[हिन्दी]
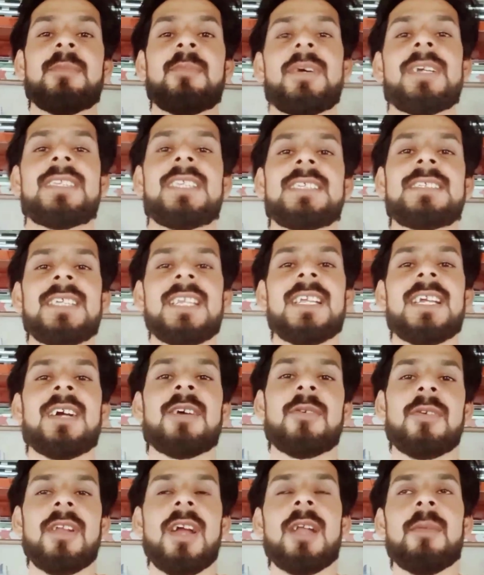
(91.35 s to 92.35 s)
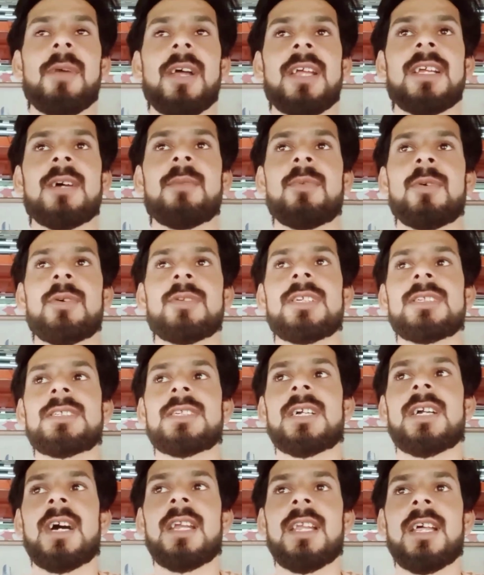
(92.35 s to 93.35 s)
पता चलेगा कुणाल भाई का बहुत
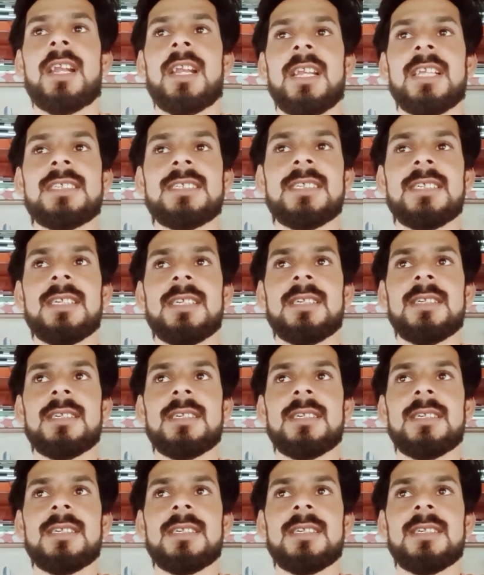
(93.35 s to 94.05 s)
अच्छा गाना रिलीजिंग